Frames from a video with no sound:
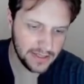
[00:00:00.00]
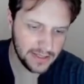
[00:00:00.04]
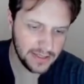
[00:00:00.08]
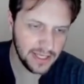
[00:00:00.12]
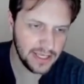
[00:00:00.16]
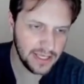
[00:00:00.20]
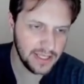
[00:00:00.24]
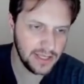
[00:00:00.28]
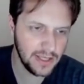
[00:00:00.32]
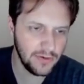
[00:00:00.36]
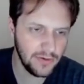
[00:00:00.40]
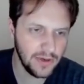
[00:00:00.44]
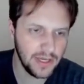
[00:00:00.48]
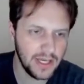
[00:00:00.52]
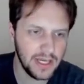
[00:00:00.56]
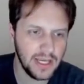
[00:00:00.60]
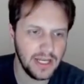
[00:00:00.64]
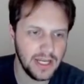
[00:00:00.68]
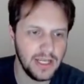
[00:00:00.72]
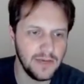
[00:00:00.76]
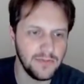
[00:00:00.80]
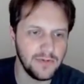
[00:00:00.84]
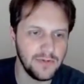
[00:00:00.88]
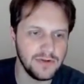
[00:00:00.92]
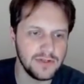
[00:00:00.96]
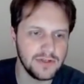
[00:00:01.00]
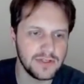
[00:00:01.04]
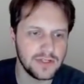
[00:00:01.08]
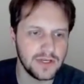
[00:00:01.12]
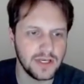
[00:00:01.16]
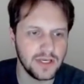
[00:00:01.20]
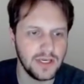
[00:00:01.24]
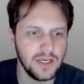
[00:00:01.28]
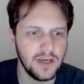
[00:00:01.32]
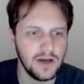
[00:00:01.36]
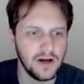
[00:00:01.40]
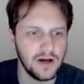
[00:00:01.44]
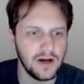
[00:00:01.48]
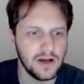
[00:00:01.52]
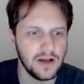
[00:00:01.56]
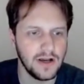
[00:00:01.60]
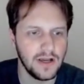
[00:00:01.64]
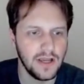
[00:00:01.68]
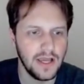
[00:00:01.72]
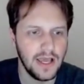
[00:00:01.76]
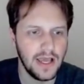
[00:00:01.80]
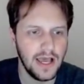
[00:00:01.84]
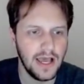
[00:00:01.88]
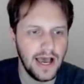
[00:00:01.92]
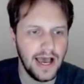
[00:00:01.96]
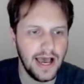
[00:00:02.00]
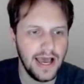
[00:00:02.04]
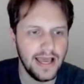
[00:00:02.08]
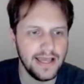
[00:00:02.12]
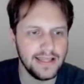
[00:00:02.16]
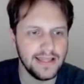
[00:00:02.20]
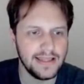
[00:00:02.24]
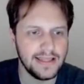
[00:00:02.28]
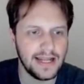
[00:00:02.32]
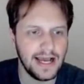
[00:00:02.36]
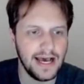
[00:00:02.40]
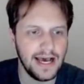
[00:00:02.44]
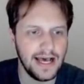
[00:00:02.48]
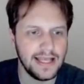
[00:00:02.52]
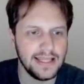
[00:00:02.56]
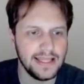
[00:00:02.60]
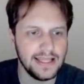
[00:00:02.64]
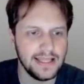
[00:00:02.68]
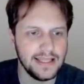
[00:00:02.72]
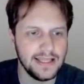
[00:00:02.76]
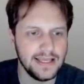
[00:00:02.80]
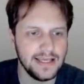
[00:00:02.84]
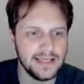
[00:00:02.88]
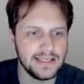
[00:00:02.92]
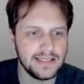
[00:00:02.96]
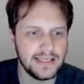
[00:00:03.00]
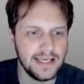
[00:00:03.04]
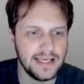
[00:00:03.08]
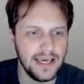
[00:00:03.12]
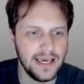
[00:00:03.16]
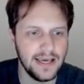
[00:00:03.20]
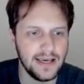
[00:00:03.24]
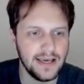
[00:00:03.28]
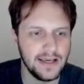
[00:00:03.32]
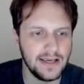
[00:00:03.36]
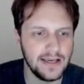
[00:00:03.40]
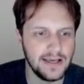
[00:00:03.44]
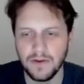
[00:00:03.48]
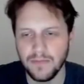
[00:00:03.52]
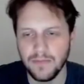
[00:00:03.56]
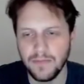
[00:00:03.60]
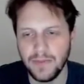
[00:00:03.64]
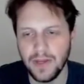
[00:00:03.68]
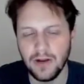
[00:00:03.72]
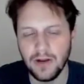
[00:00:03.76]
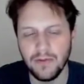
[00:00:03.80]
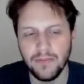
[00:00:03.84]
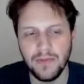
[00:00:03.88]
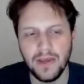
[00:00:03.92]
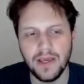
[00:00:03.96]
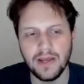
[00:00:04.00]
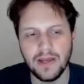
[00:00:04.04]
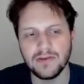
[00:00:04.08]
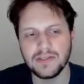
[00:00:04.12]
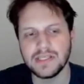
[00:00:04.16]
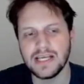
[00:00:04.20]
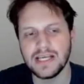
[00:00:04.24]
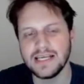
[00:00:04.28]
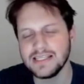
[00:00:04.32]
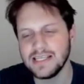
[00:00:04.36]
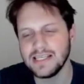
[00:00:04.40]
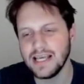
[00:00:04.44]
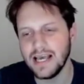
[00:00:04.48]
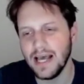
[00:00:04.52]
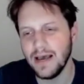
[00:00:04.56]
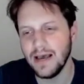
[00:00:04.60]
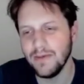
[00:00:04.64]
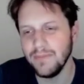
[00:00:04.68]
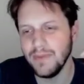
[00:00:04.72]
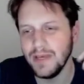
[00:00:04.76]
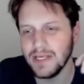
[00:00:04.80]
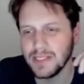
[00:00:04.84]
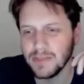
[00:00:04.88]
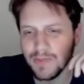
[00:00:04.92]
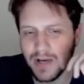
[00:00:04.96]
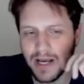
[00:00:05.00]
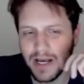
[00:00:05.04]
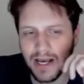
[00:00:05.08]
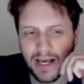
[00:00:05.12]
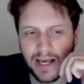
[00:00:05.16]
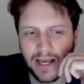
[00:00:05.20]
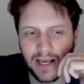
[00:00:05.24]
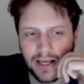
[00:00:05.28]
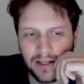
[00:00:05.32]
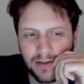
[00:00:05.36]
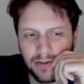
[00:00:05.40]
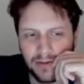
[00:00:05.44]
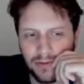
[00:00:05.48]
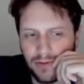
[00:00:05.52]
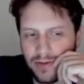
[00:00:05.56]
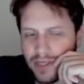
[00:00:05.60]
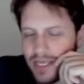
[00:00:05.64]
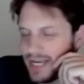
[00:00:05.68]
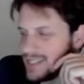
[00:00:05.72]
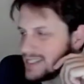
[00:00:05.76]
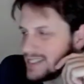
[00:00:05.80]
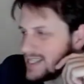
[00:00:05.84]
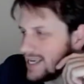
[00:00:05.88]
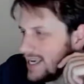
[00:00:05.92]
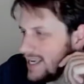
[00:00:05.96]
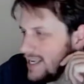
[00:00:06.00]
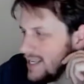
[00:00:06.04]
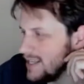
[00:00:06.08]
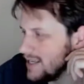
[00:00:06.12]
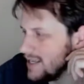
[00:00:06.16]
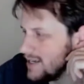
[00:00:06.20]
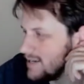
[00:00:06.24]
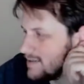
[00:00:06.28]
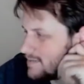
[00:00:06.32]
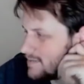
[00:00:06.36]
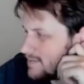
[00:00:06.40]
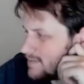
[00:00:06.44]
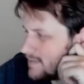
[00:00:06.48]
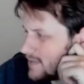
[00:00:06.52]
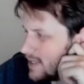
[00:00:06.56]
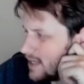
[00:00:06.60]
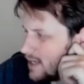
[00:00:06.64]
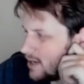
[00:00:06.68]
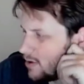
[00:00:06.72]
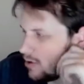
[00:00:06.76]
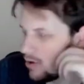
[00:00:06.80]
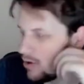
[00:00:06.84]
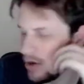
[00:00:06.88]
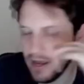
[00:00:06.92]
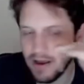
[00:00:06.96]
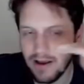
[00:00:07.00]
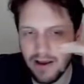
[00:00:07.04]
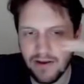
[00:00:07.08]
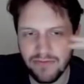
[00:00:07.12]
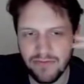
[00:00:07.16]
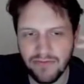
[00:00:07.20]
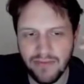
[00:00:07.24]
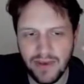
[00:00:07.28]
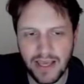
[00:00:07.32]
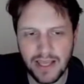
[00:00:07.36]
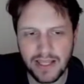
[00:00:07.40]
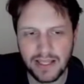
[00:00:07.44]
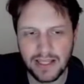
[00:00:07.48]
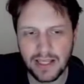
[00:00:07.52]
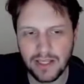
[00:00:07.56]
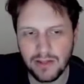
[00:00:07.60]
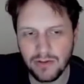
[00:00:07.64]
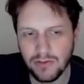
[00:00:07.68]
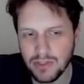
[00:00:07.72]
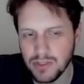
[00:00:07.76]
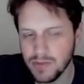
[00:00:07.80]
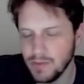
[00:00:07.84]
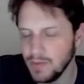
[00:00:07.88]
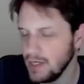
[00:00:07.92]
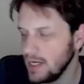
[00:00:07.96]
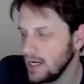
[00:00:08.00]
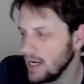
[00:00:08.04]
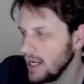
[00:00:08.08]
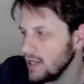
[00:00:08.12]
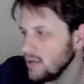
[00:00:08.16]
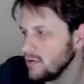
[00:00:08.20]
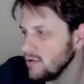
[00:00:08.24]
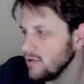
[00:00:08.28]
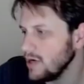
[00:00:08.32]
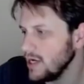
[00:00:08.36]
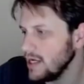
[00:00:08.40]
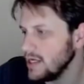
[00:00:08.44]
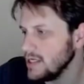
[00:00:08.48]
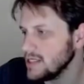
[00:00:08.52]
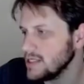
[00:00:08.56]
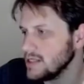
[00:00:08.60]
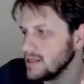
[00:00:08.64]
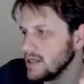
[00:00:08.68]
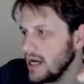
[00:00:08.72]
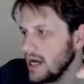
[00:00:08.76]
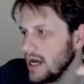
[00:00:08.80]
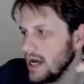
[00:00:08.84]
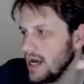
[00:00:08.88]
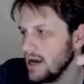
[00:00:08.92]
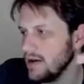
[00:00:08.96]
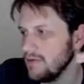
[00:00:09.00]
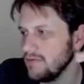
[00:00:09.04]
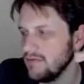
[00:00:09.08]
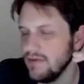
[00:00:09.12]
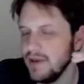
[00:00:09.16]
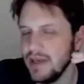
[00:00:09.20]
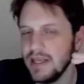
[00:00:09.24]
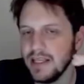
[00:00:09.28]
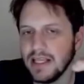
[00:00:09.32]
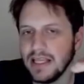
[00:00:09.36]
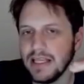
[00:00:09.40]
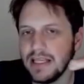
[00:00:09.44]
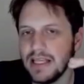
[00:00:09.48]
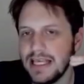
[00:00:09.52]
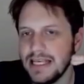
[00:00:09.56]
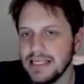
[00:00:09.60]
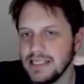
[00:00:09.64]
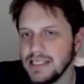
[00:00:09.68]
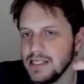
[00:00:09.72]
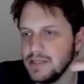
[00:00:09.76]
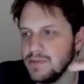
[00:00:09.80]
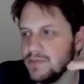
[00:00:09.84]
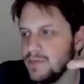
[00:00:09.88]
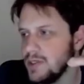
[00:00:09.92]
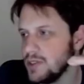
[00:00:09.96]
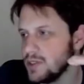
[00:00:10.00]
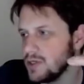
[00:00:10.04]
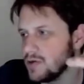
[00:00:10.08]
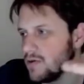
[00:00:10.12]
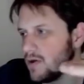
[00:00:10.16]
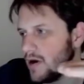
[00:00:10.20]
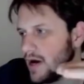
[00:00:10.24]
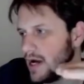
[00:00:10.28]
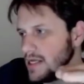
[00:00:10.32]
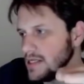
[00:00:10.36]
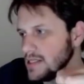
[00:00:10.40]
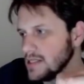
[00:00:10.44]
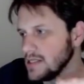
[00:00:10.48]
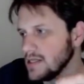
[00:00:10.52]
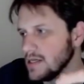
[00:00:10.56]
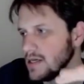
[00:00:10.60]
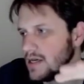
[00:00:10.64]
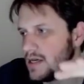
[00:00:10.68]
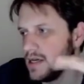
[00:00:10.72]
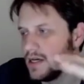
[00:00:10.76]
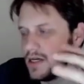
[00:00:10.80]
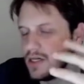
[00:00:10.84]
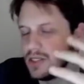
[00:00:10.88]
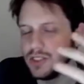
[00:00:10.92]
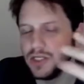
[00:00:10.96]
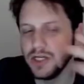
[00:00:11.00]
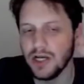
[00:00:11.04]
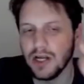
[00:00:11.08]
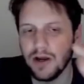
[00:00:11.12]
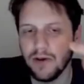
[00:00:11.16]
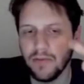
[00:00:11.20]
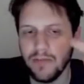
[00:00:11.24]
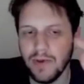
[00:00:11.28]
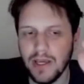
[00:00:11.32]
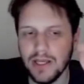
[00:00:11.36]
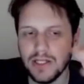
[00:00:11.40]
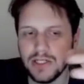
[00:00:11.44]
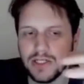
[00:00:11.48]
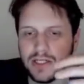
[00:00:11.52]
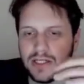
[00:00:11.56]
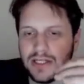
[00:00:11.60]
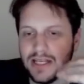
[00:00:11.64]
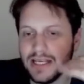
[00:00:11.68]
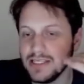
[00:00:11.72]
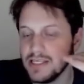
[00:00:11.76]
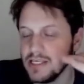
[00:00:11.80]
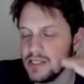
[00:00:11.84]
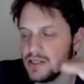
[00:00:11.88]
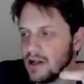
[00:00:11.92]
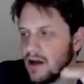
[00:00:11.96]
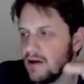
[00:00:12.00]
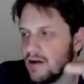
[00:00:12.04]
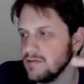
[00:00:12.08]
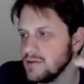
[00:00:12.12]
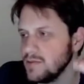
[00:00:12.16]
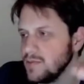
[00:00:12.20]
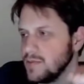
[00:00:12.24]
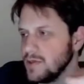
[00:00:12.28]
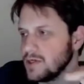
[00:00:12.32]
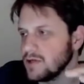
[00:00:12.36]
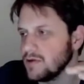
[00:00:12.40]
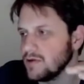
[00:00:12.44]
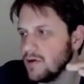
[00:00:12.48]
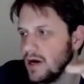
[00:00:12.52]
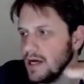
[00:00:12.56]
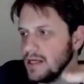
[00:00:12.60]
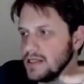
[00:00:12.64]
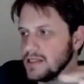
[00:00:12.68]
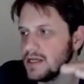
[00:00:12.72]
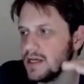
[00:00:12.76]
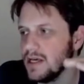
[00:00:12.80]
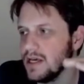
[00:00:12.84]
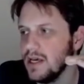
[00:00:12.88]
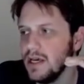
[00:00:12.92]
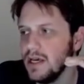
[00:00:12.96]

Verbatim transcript: tem que ter um equilíbrio disso aqui, ó. A entrada tem que ser, pelo menos, a, a mesma do que a saída. A, a venda dos mineradores, a venda desses bitcoins, geralmente, desses novos bitcoins,